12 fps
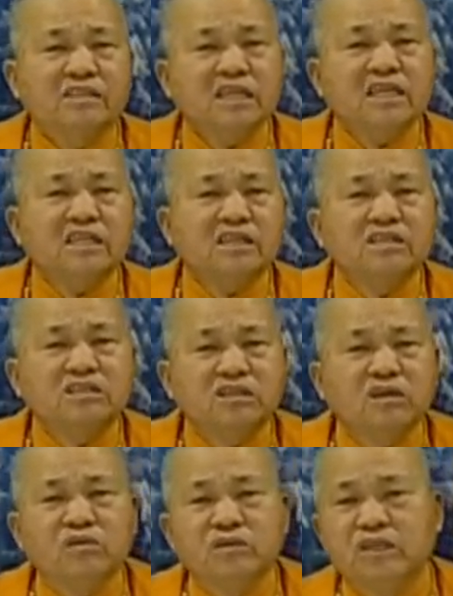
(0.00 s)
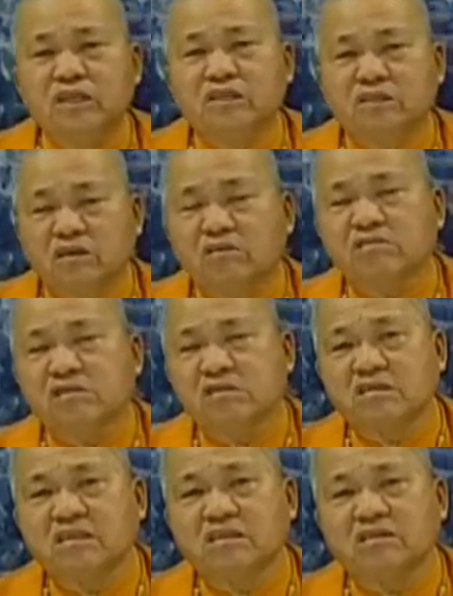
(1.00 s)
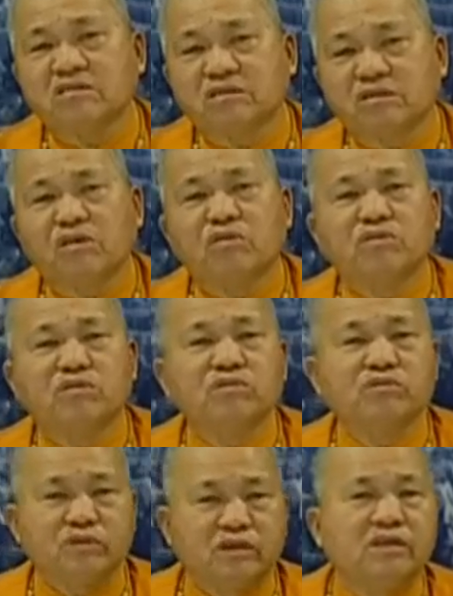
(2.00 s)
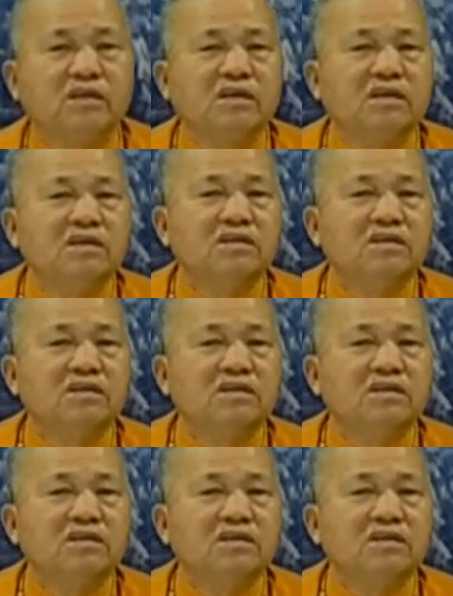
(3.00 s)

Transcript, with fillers: 这个咒语就是你的咒语，